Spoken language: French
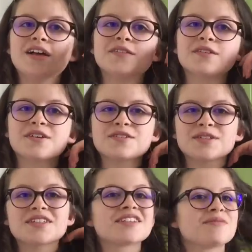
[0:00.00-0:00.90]
Donc,
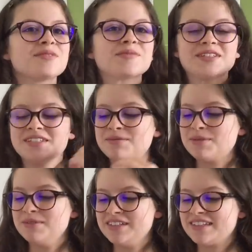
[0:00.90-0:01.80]
ensuite, mon petit
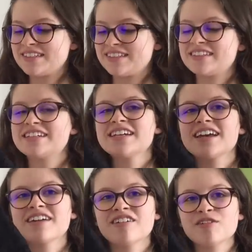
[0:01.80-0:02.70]
bébé, c'est
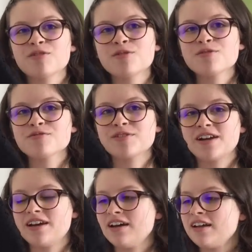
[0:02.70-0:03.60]
un haut.
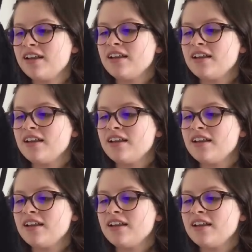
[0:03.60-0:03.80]
Voilà.